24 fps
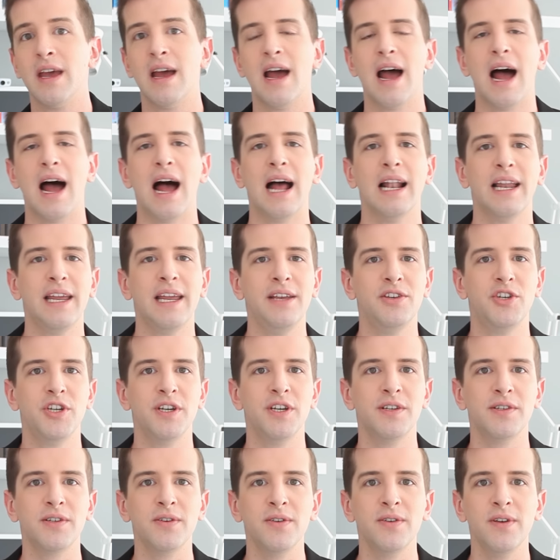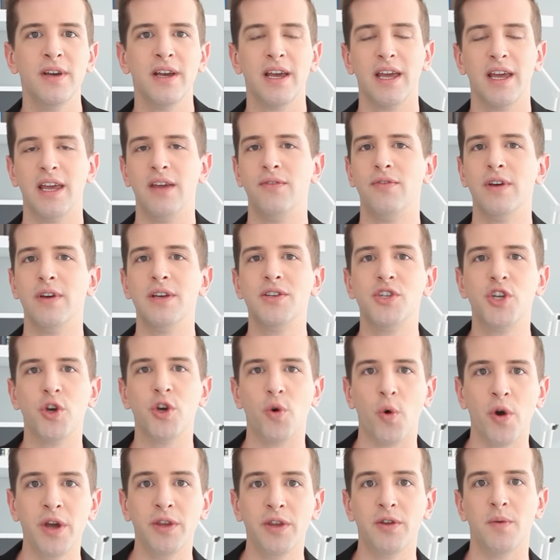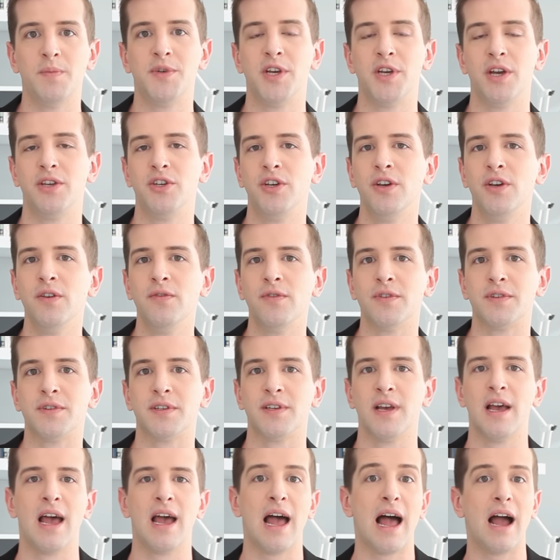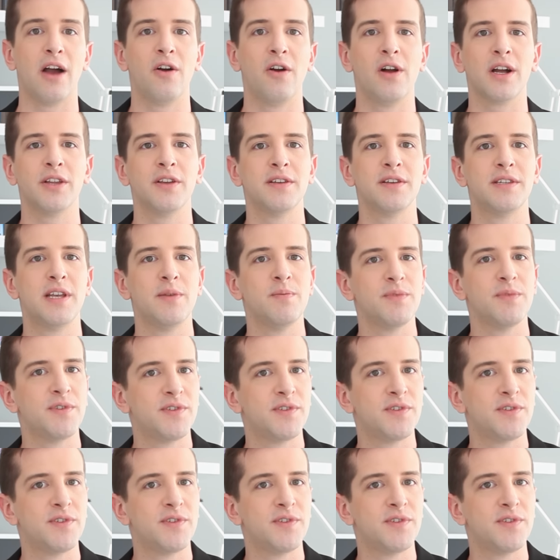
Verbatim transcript: Além disso, em vez de oito objetivos, agora nós temos